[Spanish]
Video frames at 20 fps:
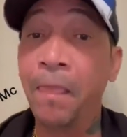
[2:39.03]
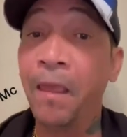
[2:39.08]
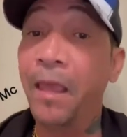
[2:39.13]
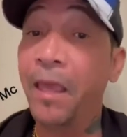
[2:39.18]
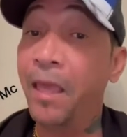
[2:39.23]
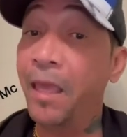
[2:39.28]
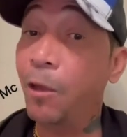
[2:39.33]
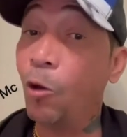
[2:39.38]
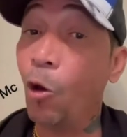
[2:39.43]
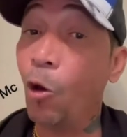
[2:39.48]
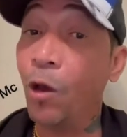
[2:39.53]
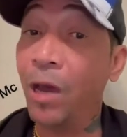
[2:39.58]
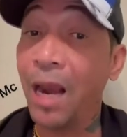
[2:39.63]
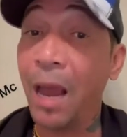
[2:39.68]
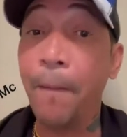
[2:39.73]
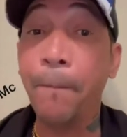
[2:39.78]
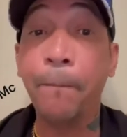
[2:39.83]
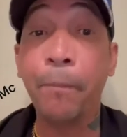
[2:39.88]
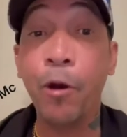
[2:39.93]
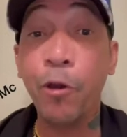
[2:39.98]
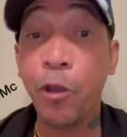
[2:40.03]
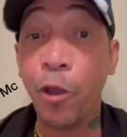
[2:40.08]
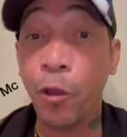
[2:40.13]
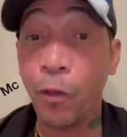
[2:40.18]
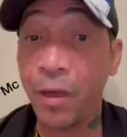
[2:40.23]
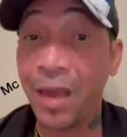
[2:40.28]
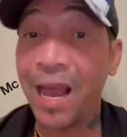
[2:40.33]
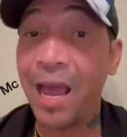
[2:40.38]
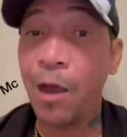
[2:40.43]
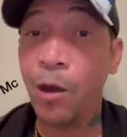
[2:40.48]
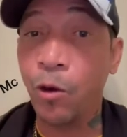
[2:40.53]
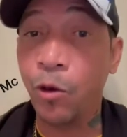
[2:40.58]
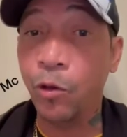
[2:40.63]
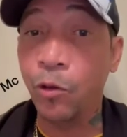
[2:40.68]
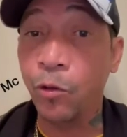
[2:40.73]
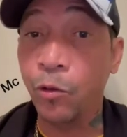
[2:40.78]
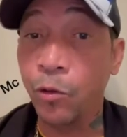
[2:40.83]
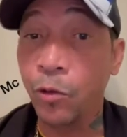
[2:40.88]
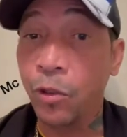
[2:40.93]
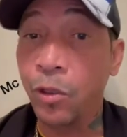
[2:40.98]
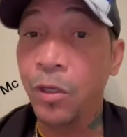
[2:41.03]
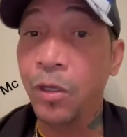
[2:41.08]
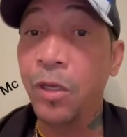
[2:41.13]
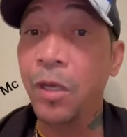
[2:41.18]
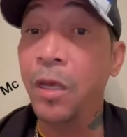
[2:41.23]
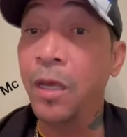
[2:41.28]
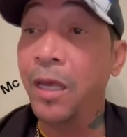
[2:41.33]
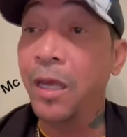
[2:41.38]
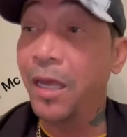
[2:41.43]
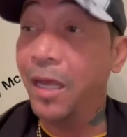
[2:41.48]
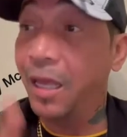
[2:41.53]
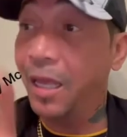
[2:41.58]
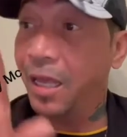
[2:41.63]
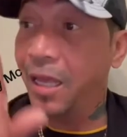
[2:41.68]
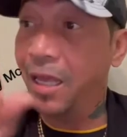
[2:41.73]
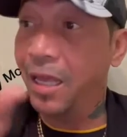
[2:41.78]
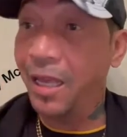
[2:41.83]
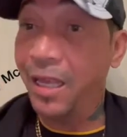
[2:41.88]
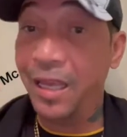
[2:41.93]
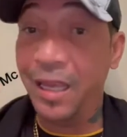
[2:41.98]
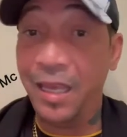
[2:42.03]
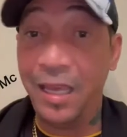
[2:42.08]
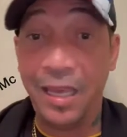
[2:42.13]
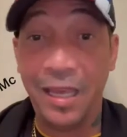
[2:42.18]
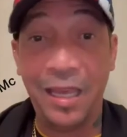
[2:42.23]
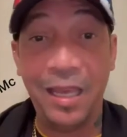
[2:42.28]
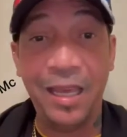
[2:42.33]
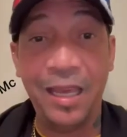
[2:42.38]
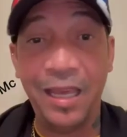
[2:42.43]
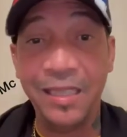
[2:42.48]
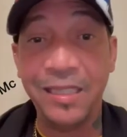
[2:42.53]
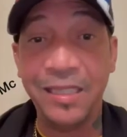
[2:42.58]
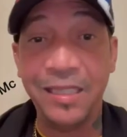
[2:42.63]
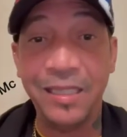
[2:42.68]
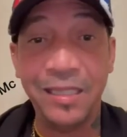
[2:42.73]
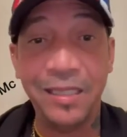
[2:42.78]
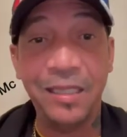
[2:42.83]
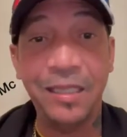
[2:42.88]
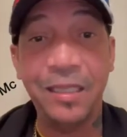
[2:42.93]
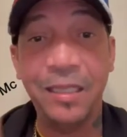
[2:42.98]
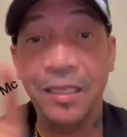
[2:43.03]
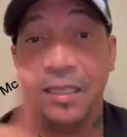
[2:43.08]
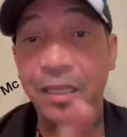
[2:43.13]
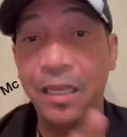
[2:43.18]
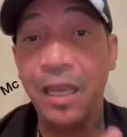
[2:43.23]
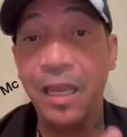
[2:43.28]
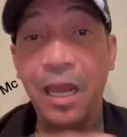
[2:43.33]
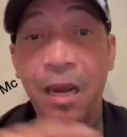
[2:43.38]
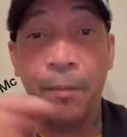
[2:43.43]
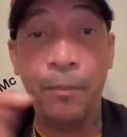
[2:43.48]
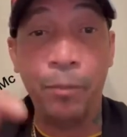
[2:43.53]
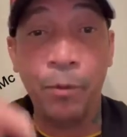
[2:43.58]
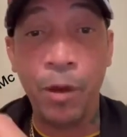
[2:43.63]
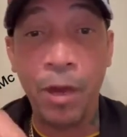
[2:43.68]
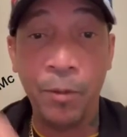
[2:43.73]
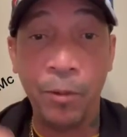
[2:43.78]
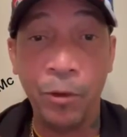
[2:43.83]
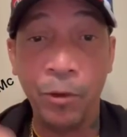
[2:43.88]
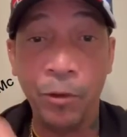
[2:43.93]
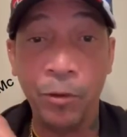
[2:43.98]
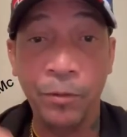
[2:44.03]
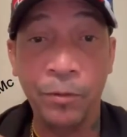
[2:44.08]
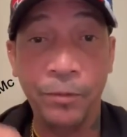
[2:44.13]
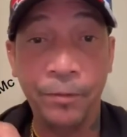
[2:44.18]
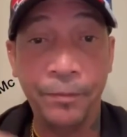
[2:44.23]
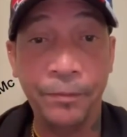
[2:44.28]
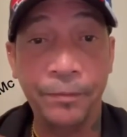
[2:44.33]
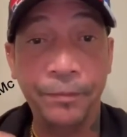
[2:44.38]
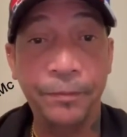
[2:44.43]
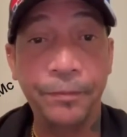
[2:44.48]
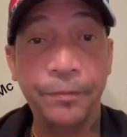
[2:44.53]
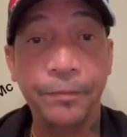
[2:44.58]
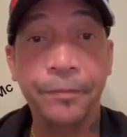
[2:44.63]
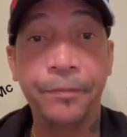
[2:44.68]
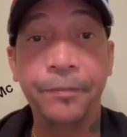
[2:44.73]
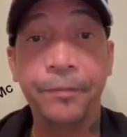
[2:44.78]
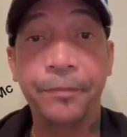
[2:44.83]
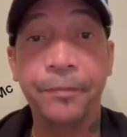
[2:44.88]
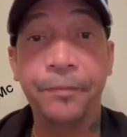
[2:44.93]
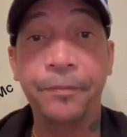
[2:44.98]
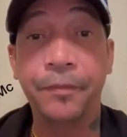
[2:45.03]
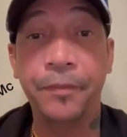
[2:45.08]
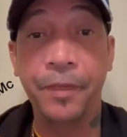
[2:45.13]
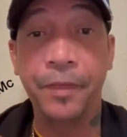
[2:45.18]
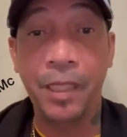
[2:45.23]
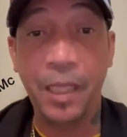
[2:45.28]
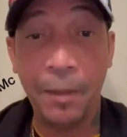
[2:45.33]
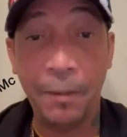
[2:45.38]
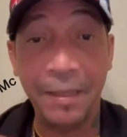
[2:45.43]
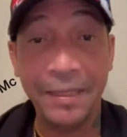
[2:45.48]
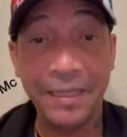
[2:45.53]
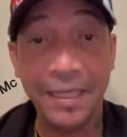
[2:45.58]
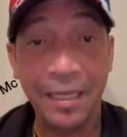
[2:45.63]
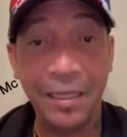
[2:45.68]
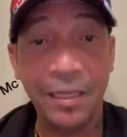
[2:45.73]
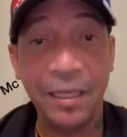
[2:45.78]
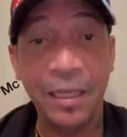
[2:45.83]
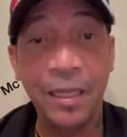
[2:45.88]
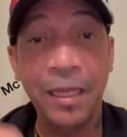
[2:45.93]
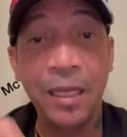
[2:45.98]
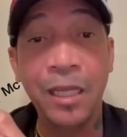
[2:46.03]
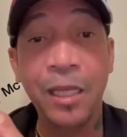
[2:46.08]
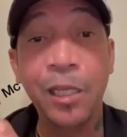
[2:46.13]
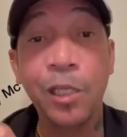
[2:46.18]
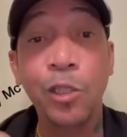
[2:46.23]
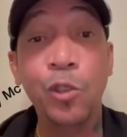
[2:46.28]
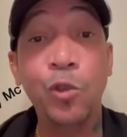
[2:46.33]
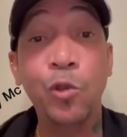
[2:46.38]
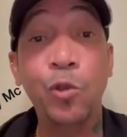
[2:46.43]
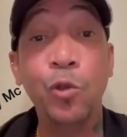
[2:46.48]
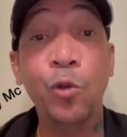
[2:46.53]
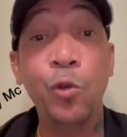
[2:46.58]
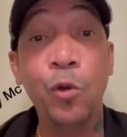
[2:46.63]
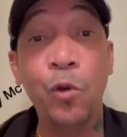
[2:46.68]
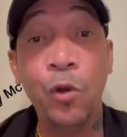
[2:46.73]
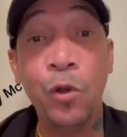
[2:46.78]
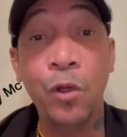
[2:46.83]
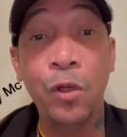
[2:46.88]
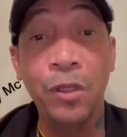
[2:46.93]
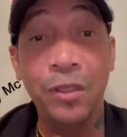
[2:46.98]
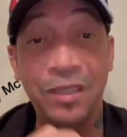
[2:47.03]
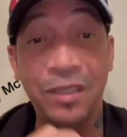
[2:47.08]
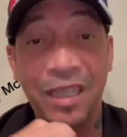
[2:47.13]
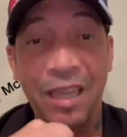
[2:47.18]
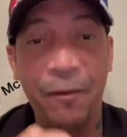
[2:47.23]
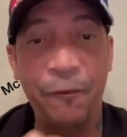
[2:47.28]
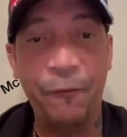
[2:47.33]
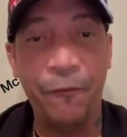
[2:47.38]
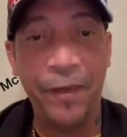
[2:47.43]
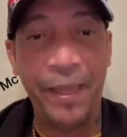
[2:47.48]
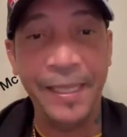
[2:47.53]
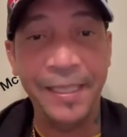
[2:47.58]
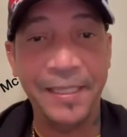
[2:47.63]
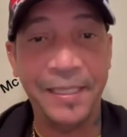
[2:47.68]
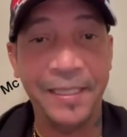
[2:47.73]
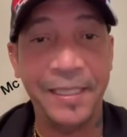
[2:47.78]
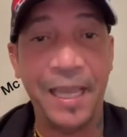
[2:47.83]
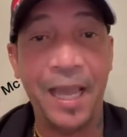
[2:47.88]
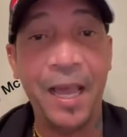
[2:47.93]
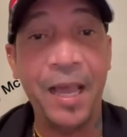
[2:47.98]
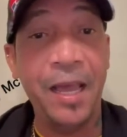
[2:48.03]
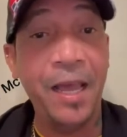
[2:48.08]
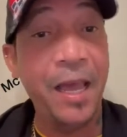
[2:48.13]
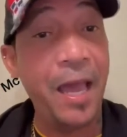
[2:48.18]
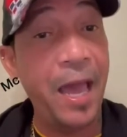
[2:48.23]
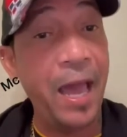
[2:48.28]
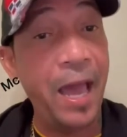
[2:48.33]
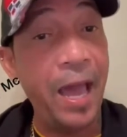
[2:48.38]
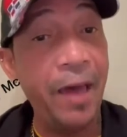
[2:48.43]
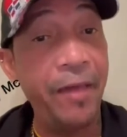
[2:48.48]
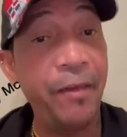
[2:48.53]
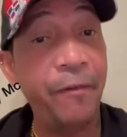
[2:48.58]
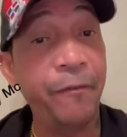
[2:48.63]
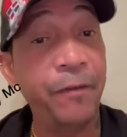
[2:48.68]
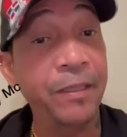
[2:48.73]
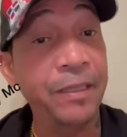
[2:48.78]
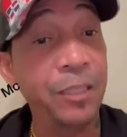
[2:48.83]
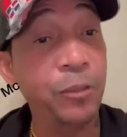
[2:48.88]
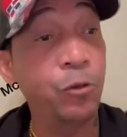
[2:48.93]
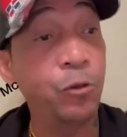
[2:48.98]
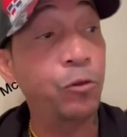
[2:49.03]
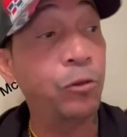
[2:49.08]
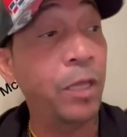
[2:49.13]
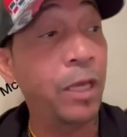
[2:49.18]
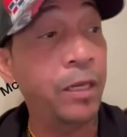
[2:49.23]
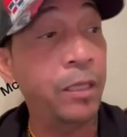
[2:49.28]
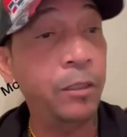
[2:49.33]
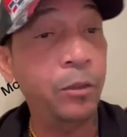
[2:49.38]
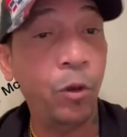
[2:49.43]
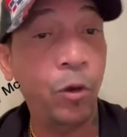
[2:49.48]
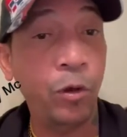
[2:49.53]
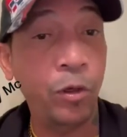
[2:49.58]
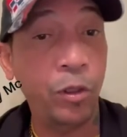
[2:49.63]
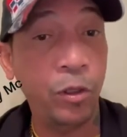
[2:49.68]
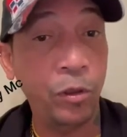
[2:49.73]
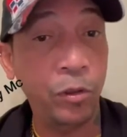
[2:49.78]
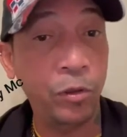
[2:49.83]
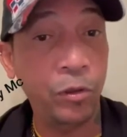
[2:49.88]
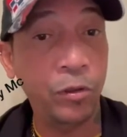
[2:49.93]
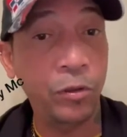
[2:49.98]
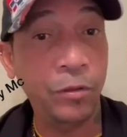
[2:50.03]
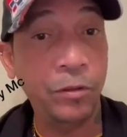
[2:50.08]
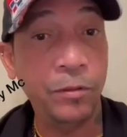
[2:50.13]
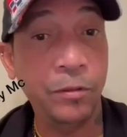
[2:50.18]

y con el apoyo de la ONU. Es el pueblo que va a ser su defensa a defender sus territorios